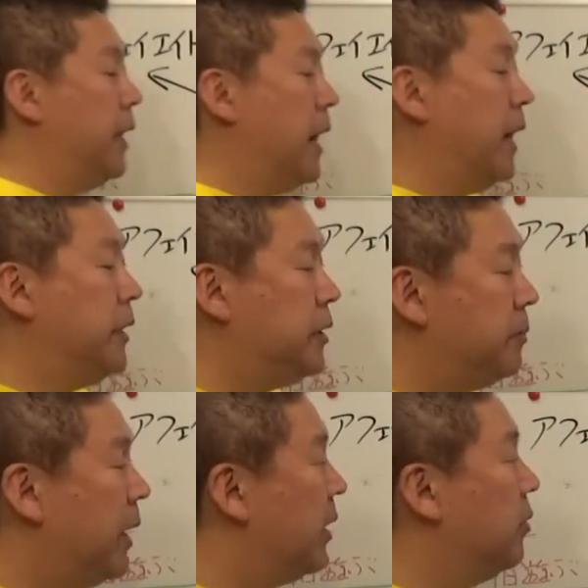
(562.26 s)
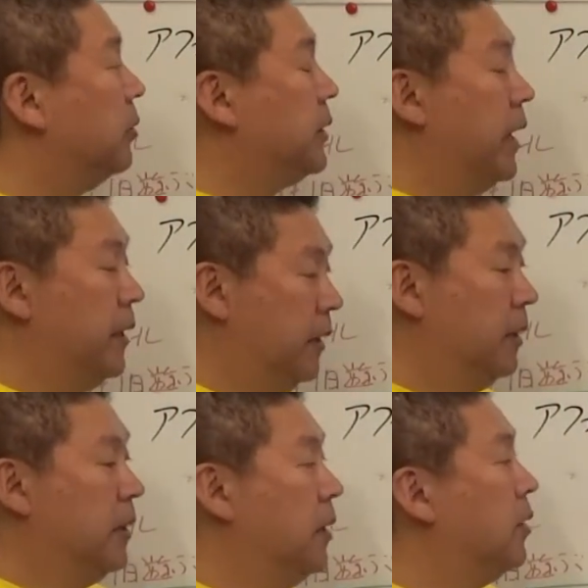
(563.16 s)
利が
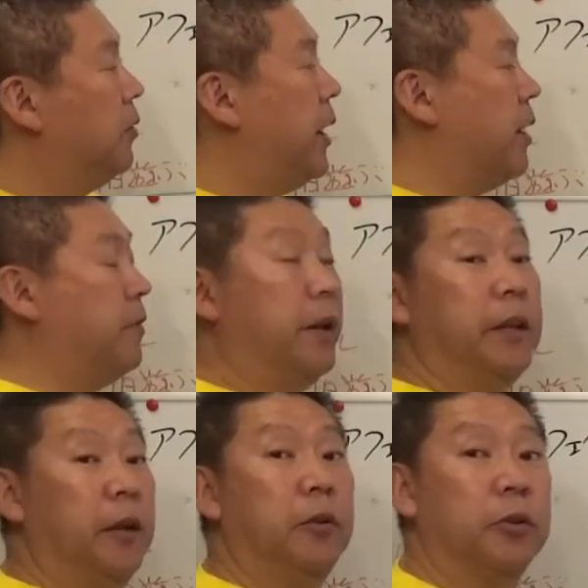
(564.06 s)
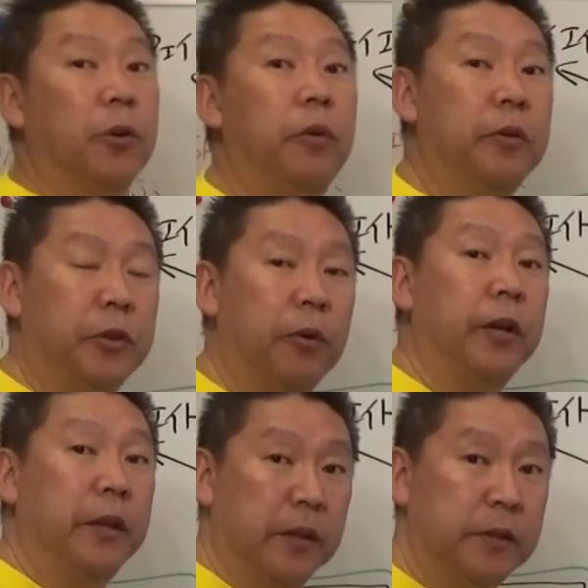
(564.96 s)
15,500円出ると、そういう商
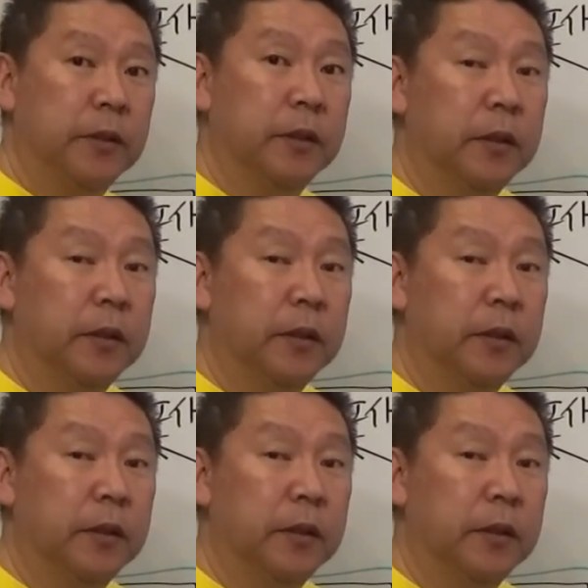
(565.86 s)
品です。